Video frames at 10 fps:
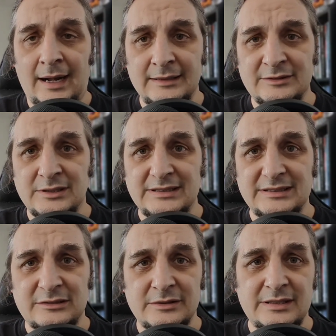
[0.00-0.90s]
ale z drugiej
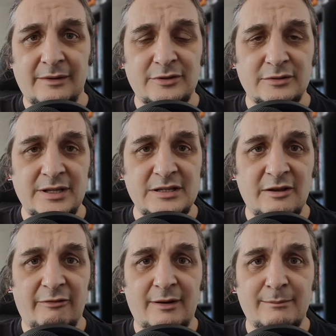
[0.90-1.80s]
strony to
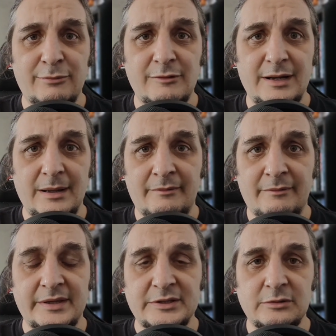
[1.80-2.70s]
wciągnięcie w fabułę
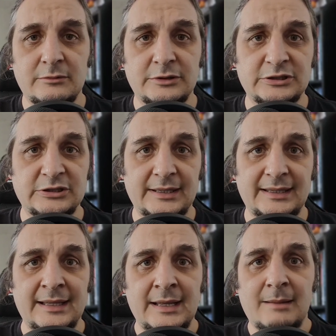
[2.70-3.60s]
wydarzyło
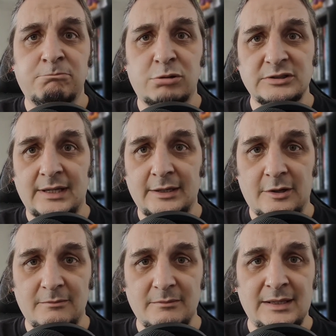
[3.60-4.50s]
się poza
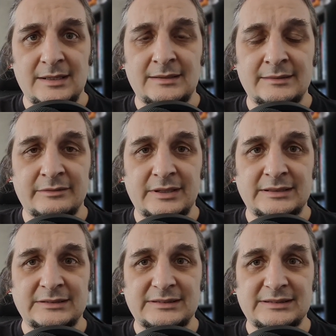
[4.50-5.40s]
grom, e,
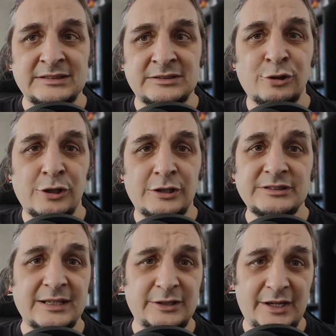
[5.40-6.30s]
więc do
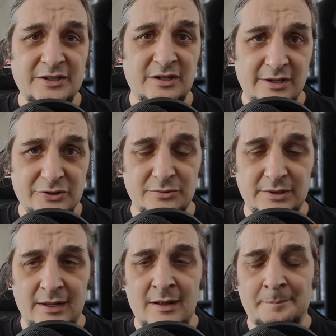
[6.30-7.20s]
końca go jeszcze nie
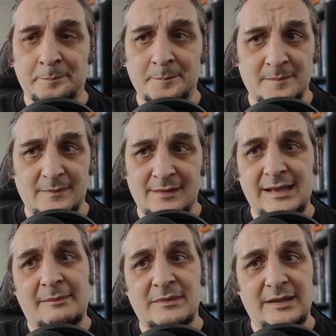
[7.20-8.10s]
czuję. Mm,
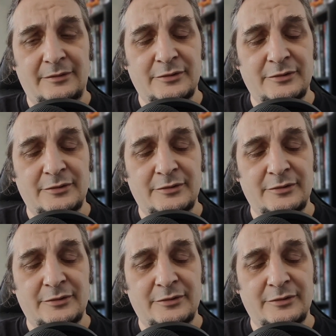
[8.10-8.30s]
dla mnie